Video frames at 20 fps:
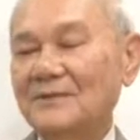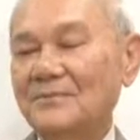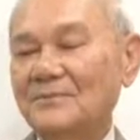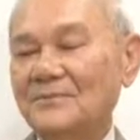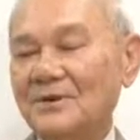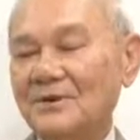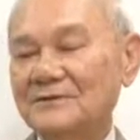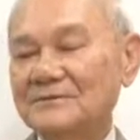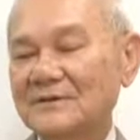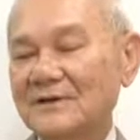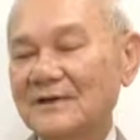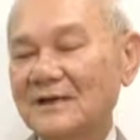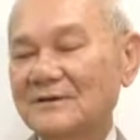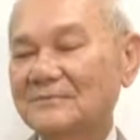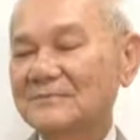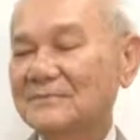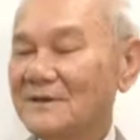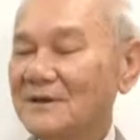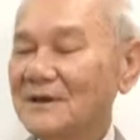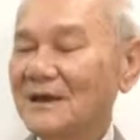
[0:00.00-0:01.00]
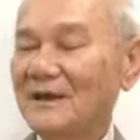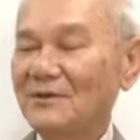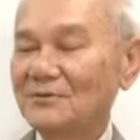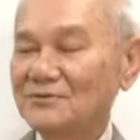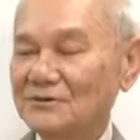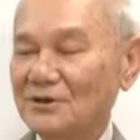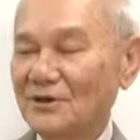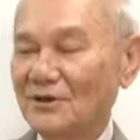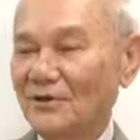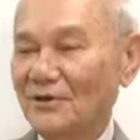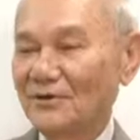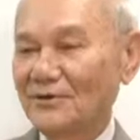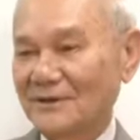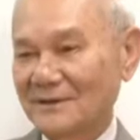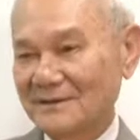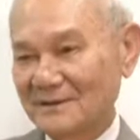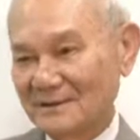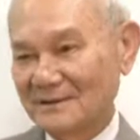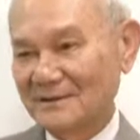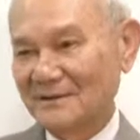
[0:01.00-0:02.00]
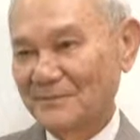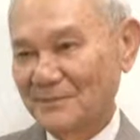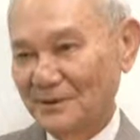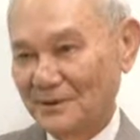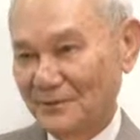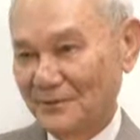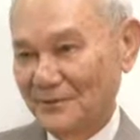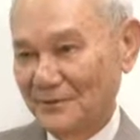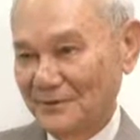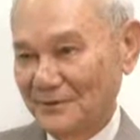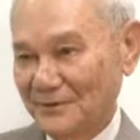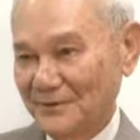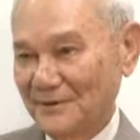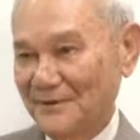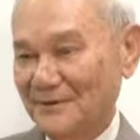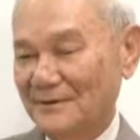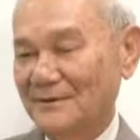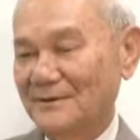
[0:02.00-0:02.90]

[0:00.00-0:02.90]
เพราะฉะนั้นเมื่อเราจะออกรัฐธรรมนูญเนี่ย